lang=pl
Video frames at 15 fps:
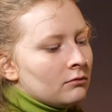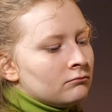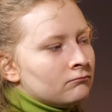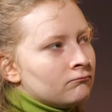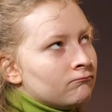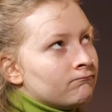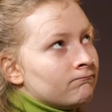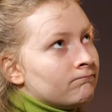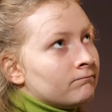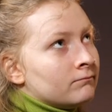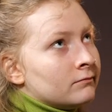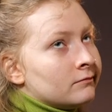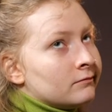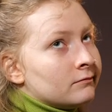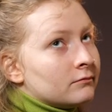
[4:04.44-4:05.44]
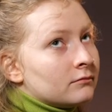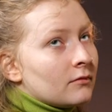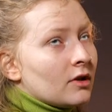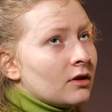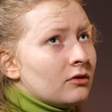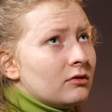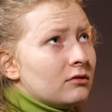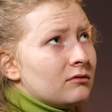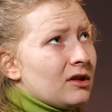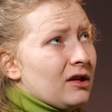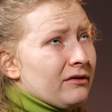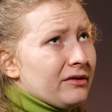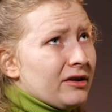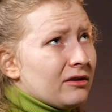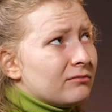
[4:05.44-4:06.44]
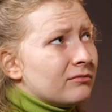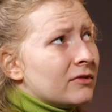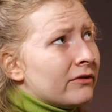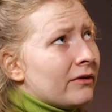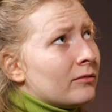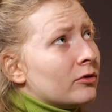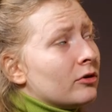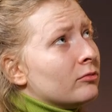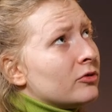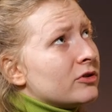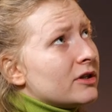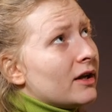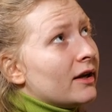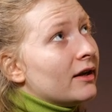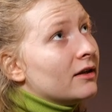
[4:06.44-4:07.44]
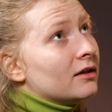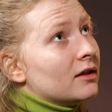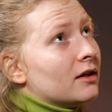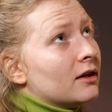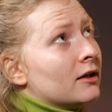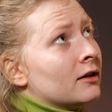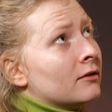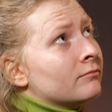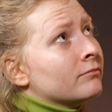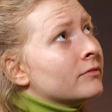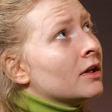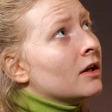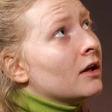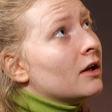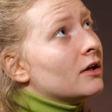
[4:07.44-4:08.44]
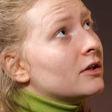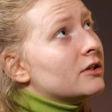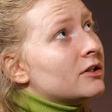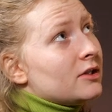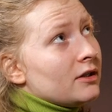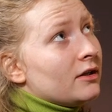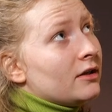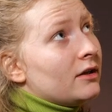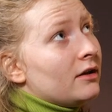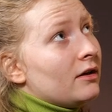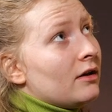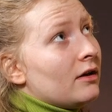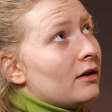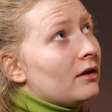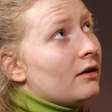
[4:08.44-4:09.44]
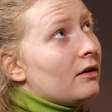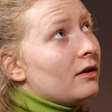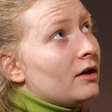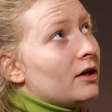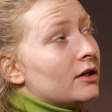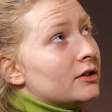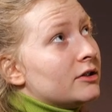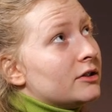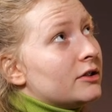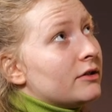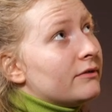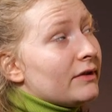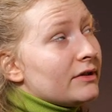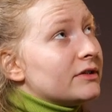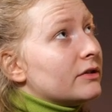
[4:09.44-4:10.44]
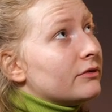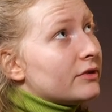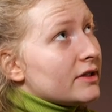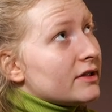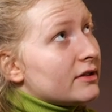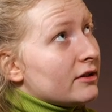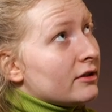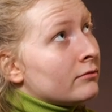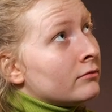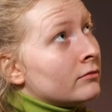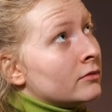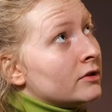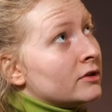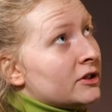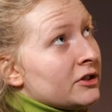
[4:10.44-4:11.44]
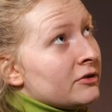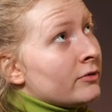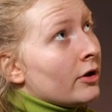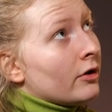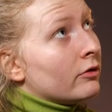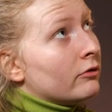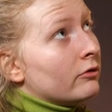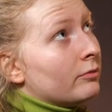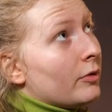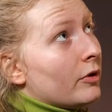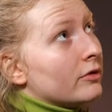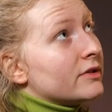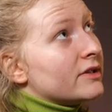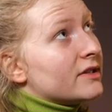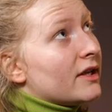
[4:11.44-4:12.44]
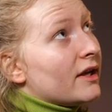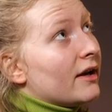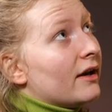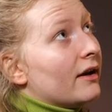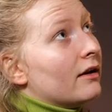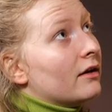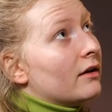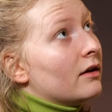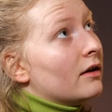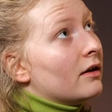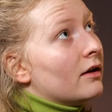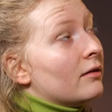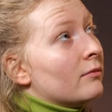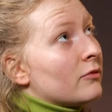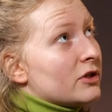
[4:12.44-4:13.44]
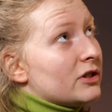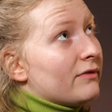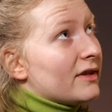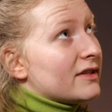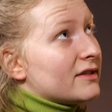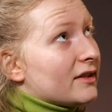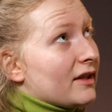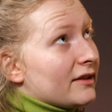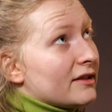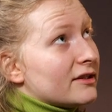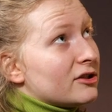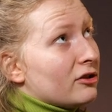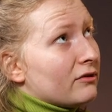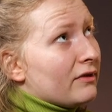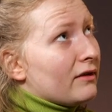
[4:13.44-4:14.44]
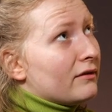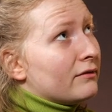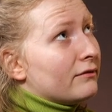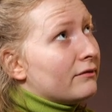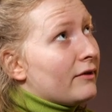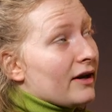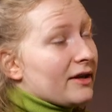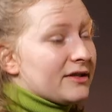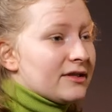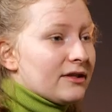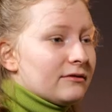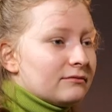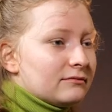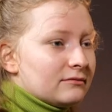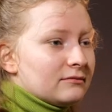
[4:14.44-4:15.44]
Mm, nie wiem, nie wiem. No może um, czy, y, czy w 2023 roku w Polsce możliwa jest katastrofa w Warcie?